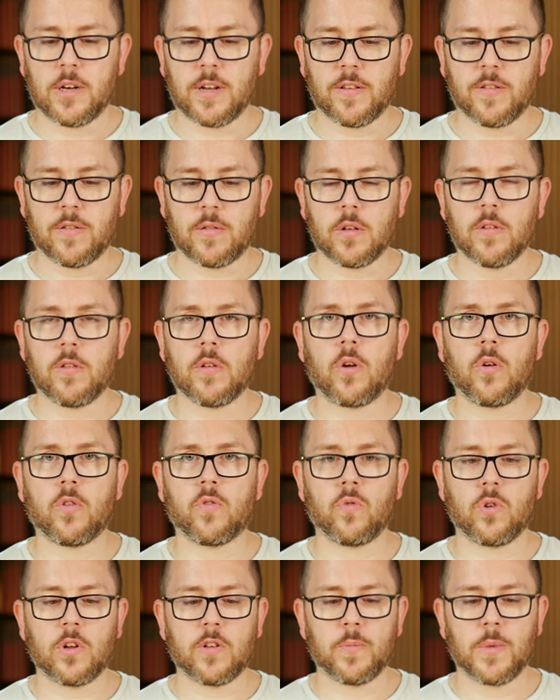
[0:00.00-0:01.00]
Das ist auch
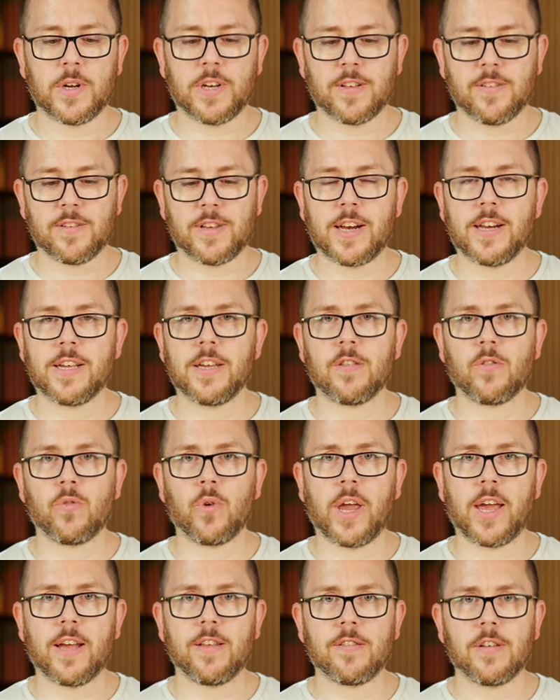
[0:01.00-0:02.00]
so, dass man das Teil hier
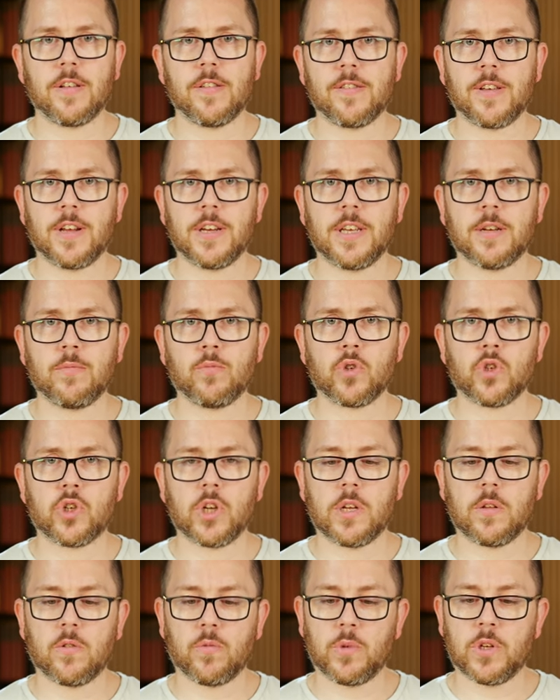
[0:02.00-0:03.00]
zuerst installieren muss,
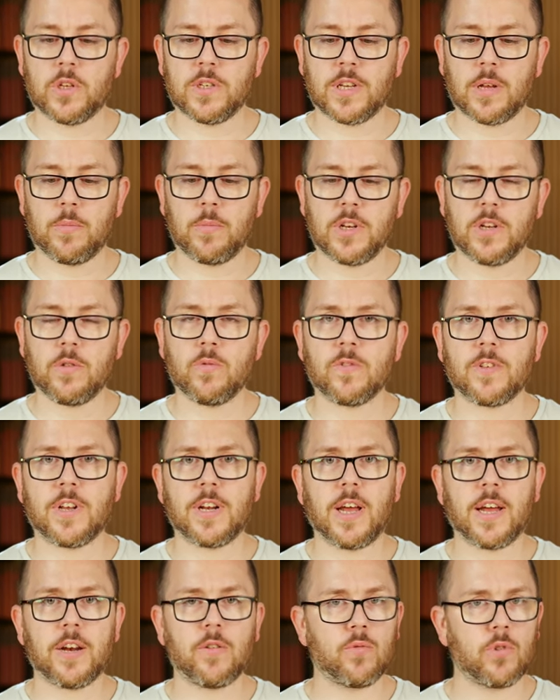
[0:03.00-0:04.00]
steht zumindest in der
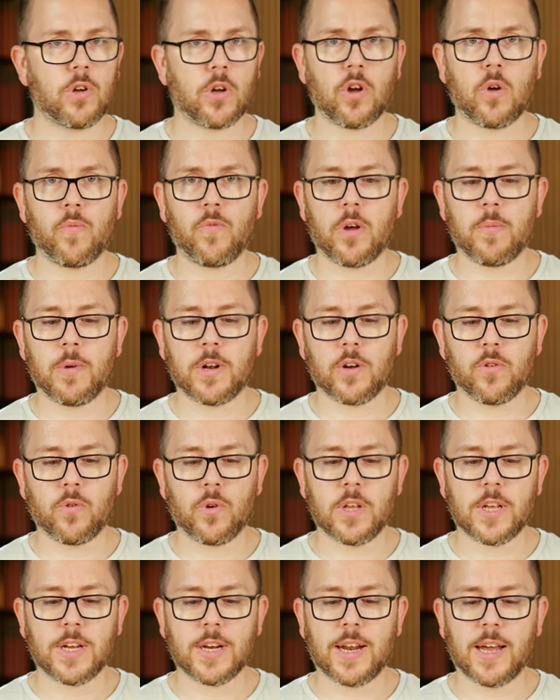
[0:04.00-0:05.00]
Bedienungsanleitung. Da kommen wir aber
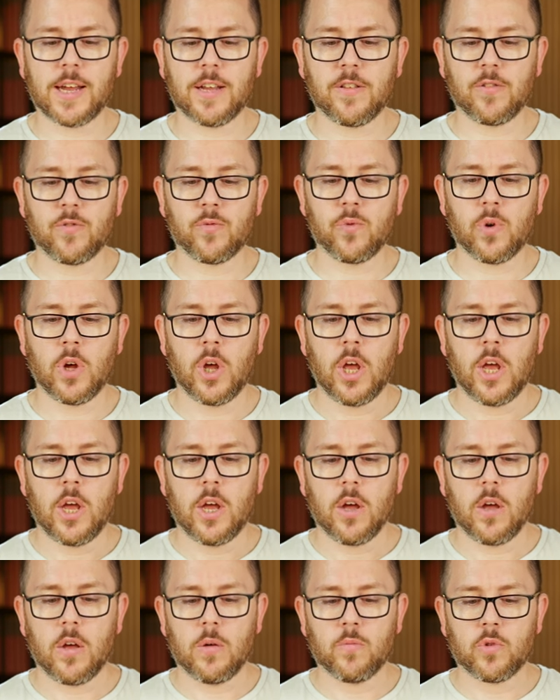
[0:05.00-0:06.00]
natürlich gleich zu.
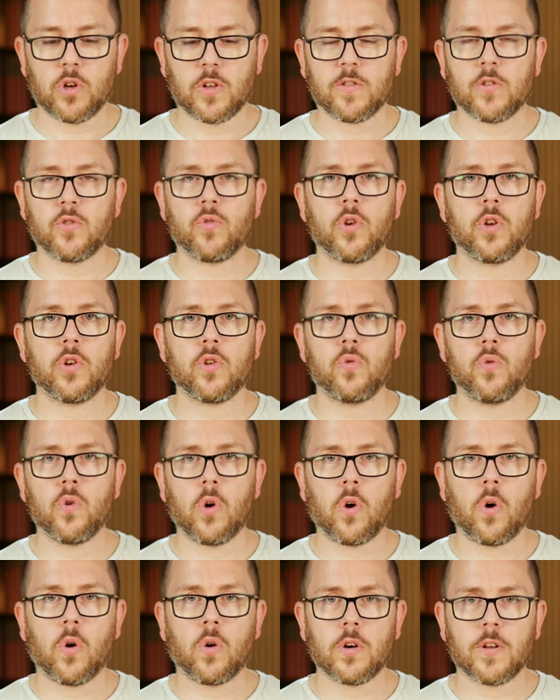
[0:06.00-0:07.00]
Ähm, das ist natürlich ein
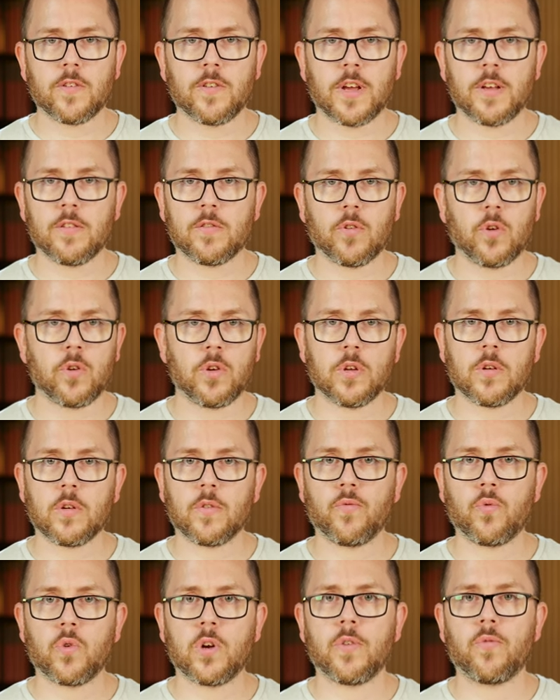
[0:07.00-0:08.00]
Türgong, das heißt, könnt ihr
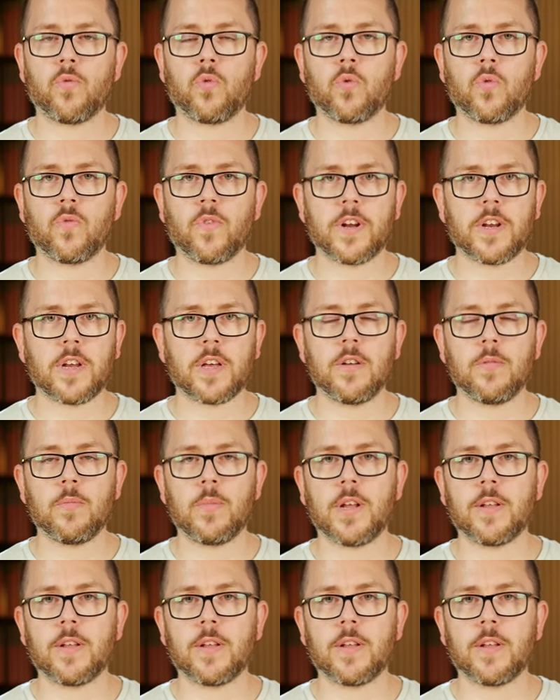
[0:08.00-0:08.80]
irgendwo in der Wohnung weiter hinten